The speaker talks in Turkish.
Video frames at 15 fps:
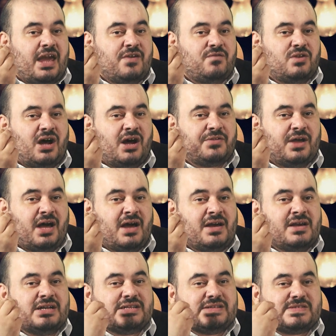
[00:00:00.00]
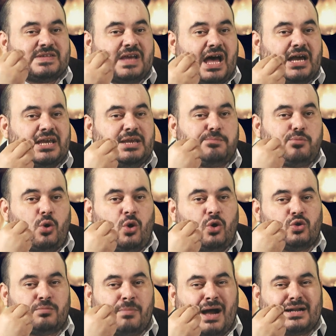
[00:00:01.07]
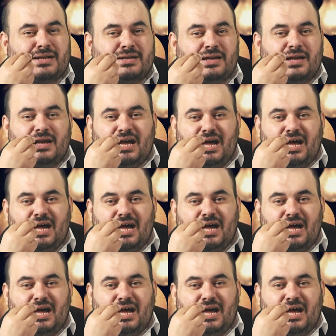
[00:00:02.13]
evlada sahip olmak